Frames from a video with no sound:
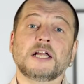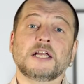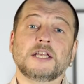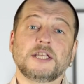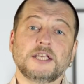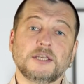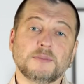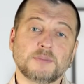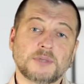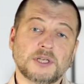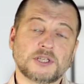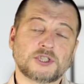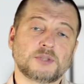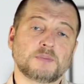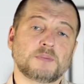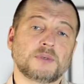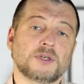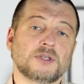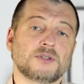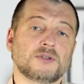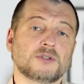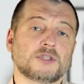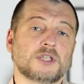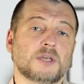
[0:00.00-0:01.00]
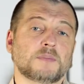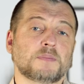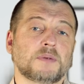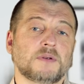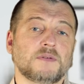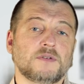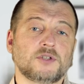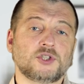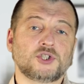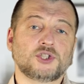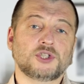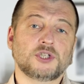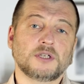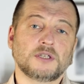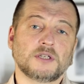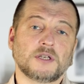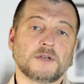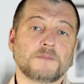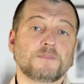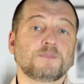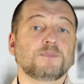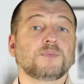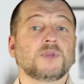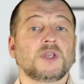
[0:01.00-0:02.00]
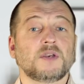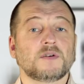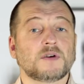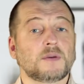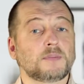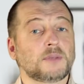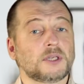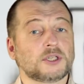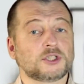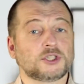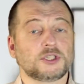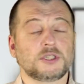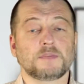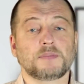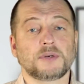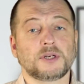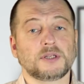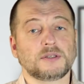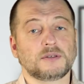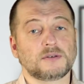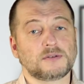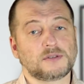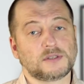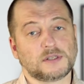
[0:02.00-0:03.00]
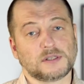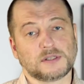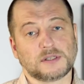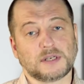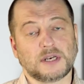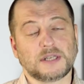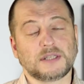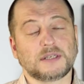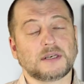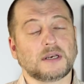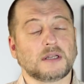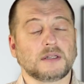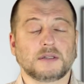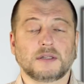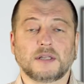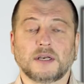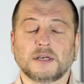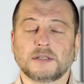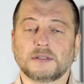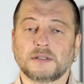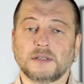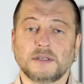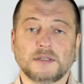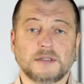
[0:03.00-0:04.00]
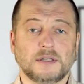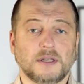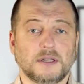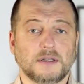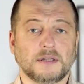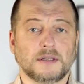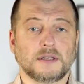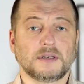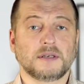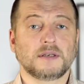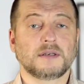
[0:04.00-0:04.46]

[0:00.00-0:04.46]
им также придет оповещение. И вам даже не придется искать контактные данные.